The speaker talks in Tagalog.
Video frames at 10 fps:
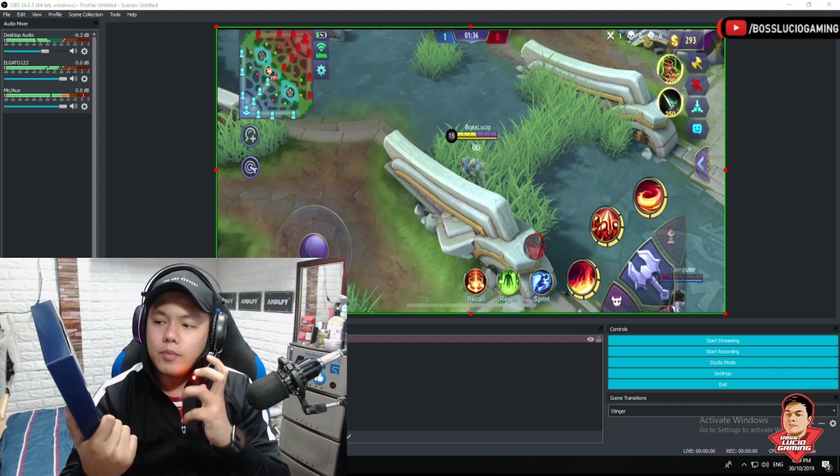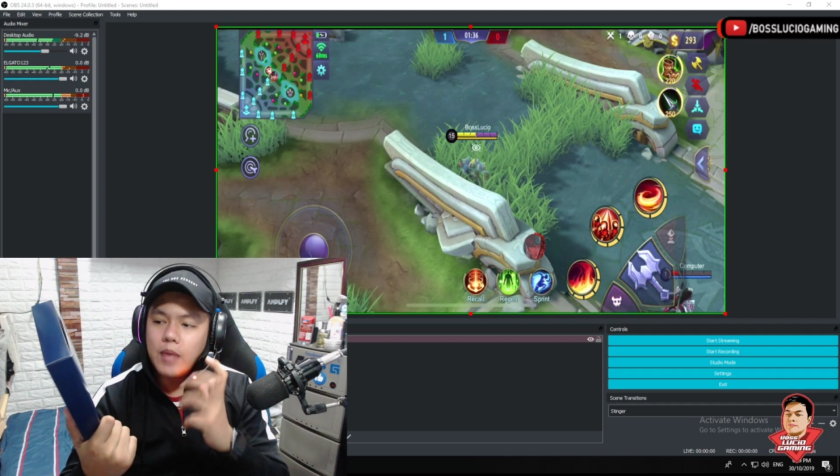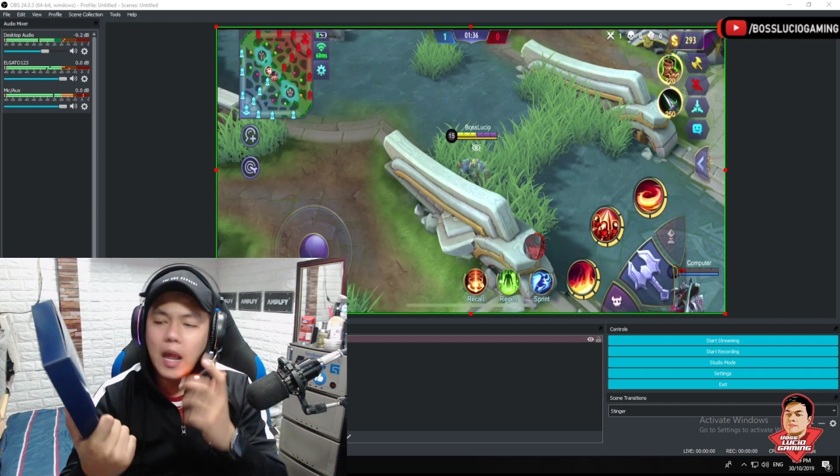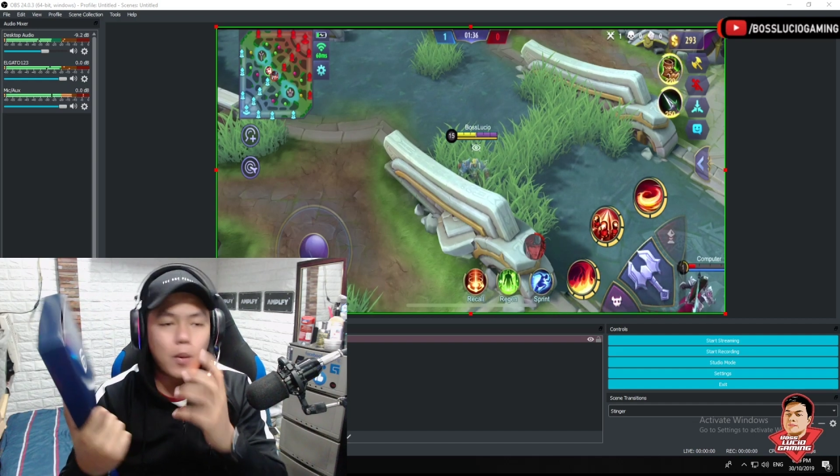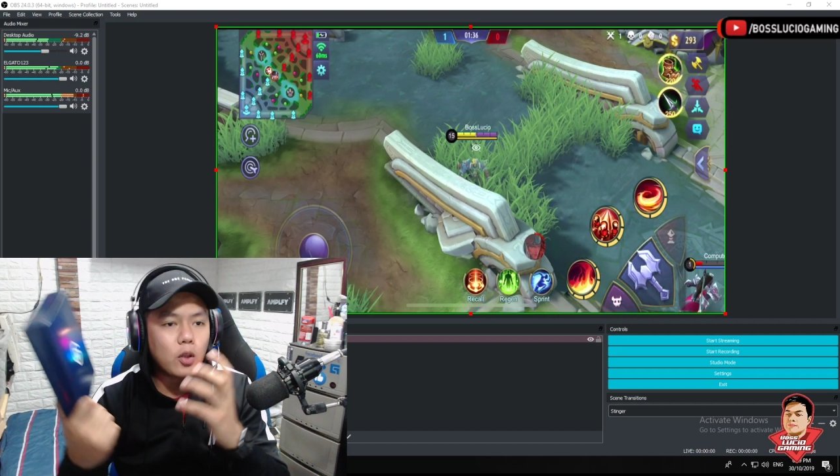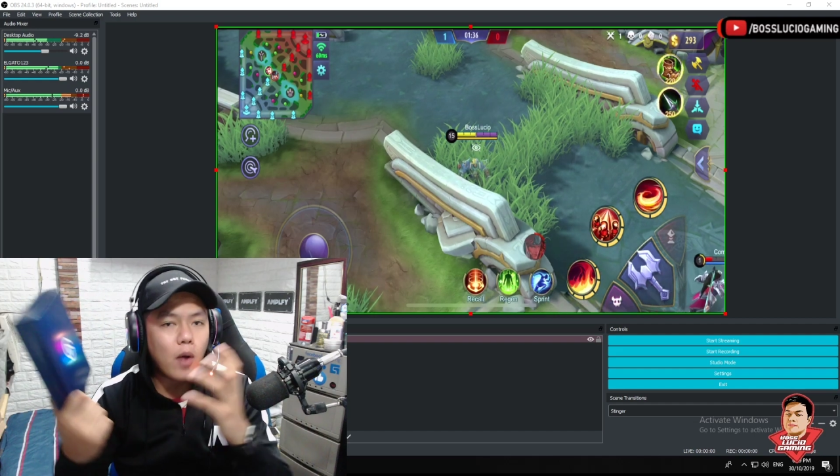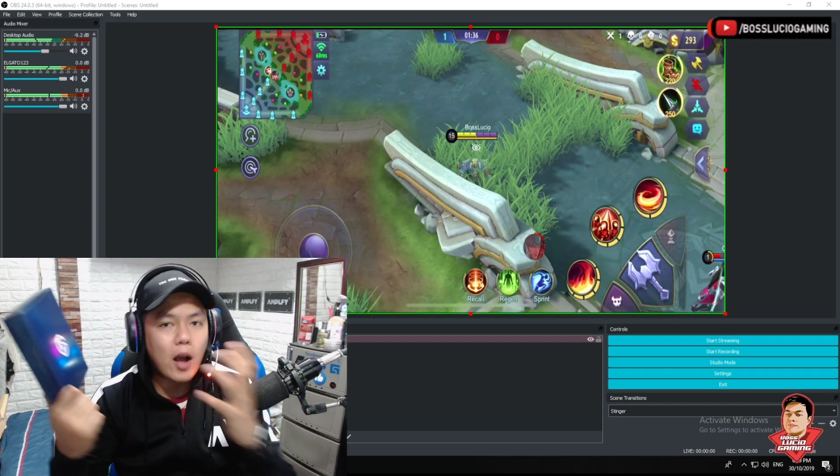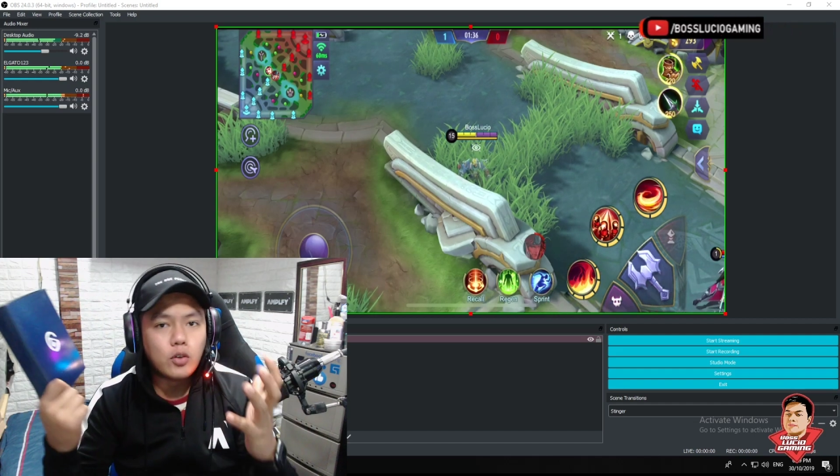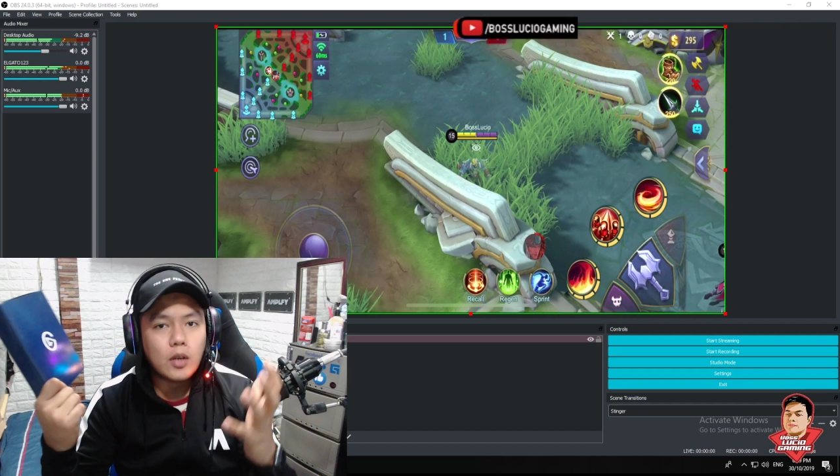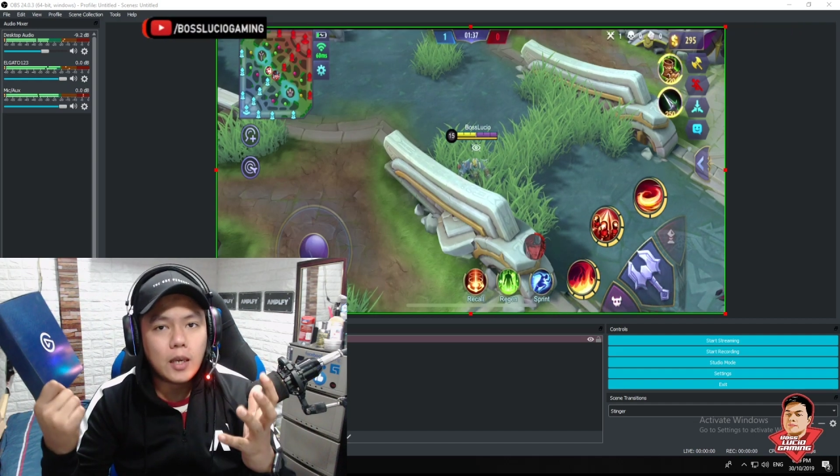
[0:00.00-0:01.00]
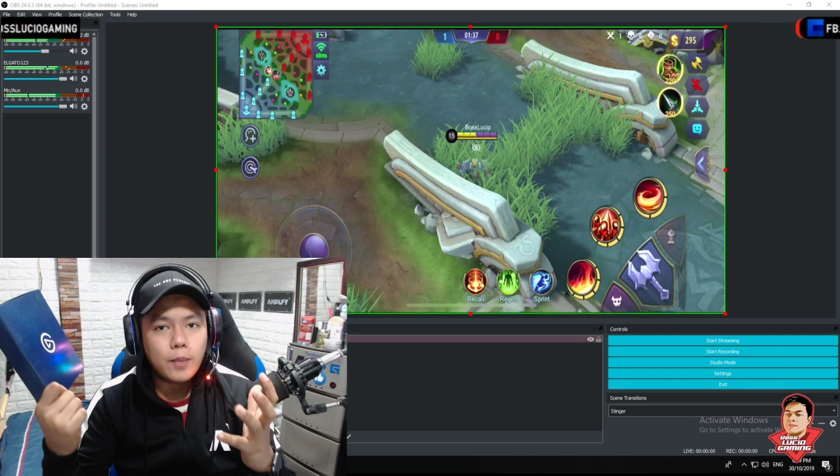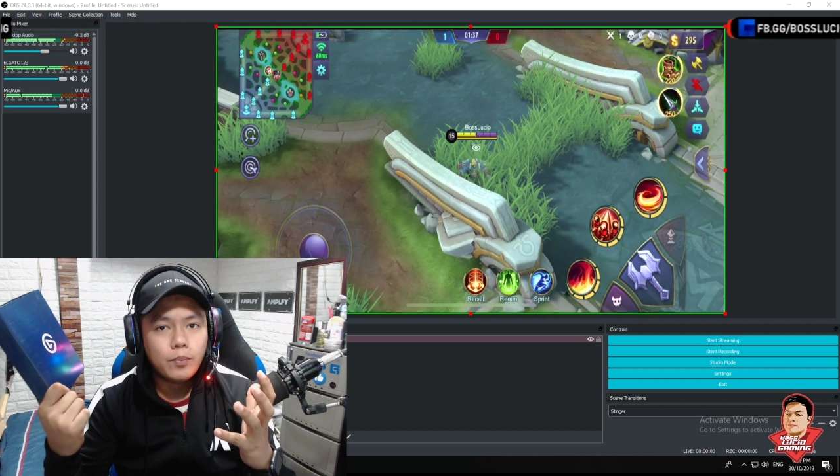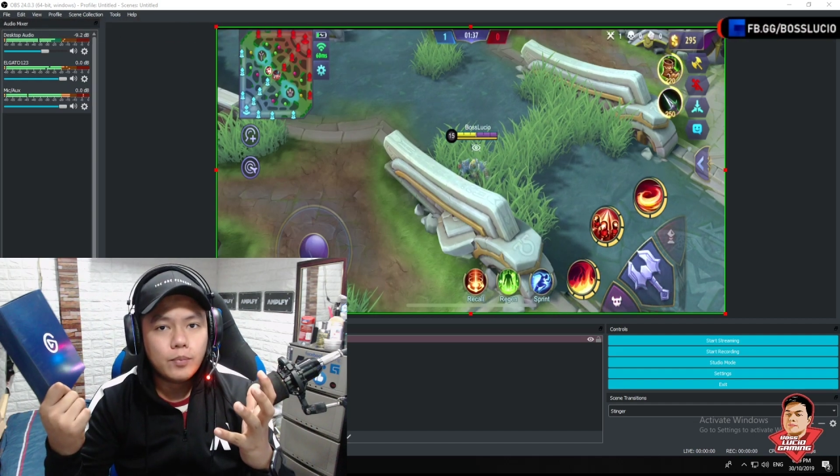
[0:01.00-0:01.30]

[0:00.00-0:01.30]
dalawa to actually.